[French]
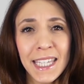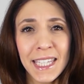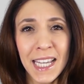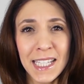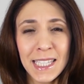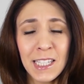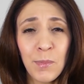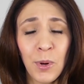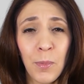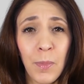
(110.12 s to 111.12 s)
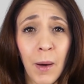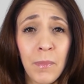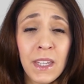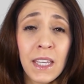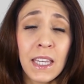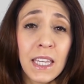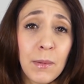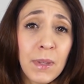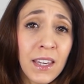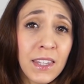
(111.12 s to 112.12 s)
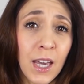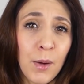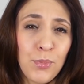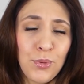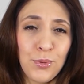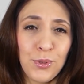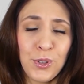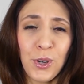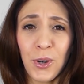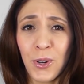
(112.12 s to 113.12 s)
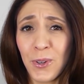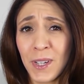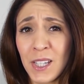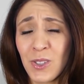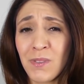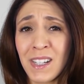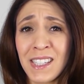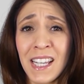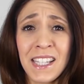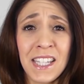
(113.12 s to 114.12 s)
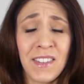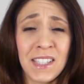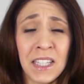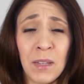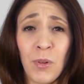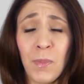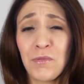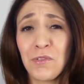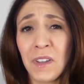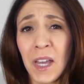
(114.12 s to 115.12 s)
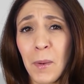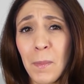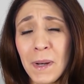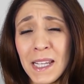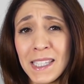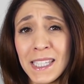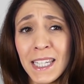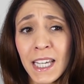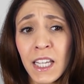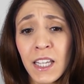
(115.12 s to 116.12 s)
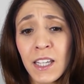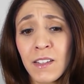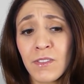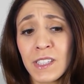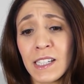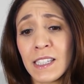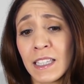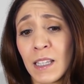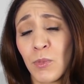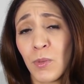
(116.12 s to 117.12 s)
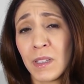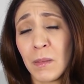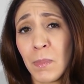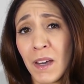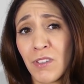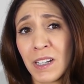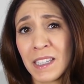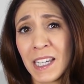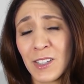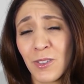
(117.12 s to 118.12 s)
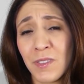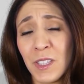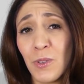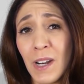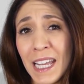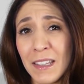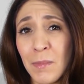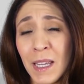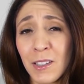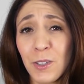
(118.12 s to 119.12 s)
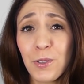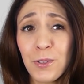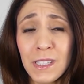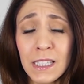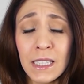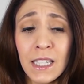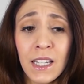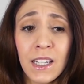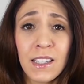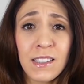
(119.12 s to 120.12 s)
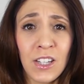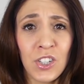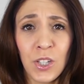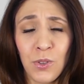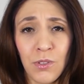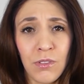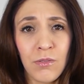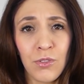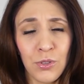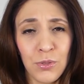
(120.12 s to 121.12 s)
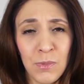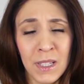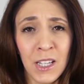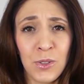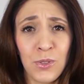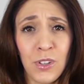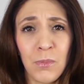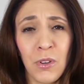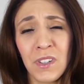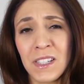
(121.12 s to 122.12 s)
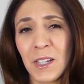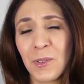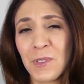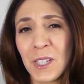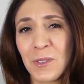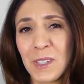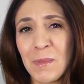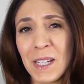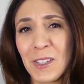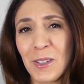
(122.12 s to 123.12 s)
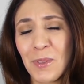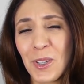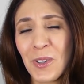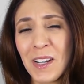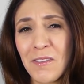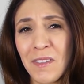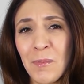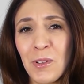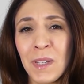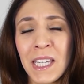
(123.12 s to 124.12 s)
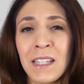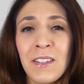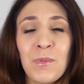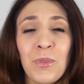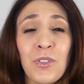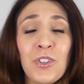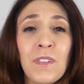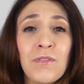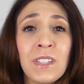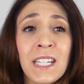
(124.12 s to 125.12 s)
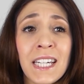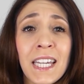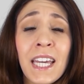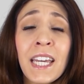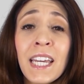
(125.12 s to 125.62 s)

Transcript: quasiment pas eh bien, il y a plusieurs raisons à ça. Ça va certainement pas vous faire plaisir. Vous allez certainement peut-être pas avoir très envie de l'admettre aussi. Sachez que aujourd'hui, je m'adresse aux hommes, mais en fait, ça concerne aussi bien les hommes que les femmes, le mécanisme que je vais vous décrire.